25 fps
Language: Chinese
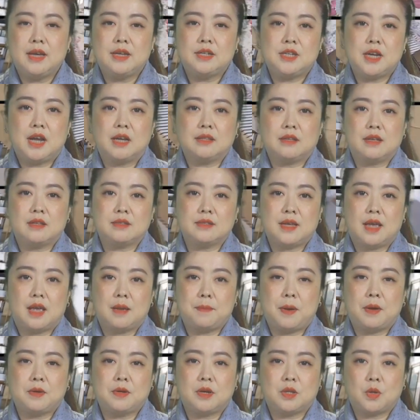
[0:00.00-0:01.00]
这样呢，在
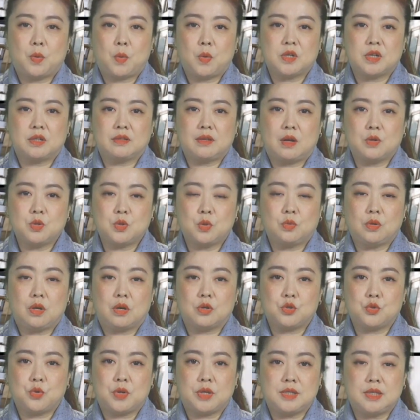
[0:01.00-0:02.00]
烹饪的过程当中
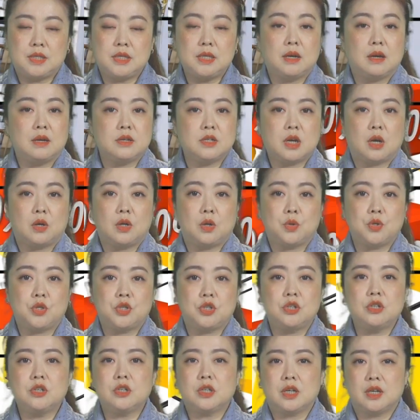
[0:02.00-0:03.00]
呢，水汽很少流
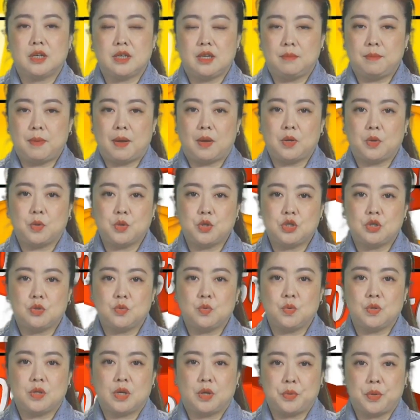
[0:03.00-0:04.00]
失，可以保留食
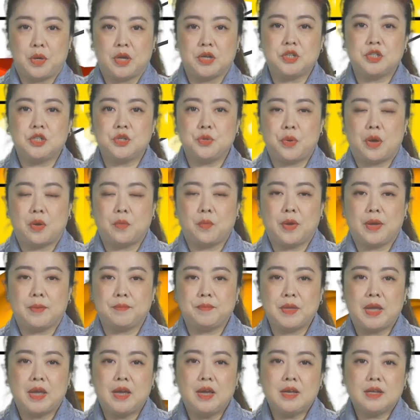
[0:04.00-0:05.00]
物的原汁原味。
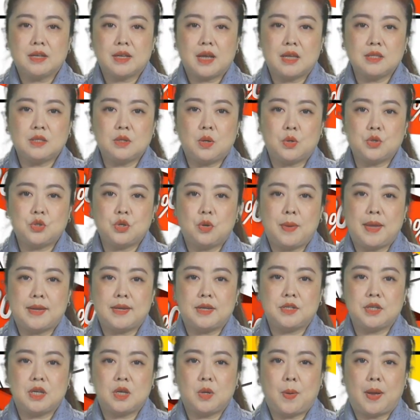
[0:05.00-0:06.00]
Casco 售卖
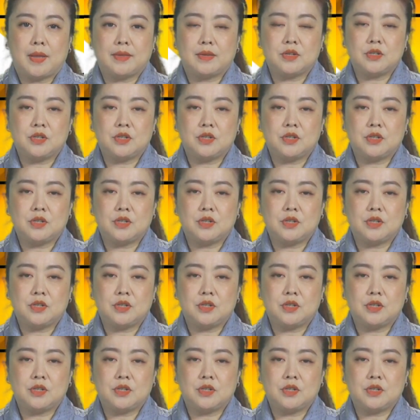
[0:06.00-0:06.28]
的这一款呢是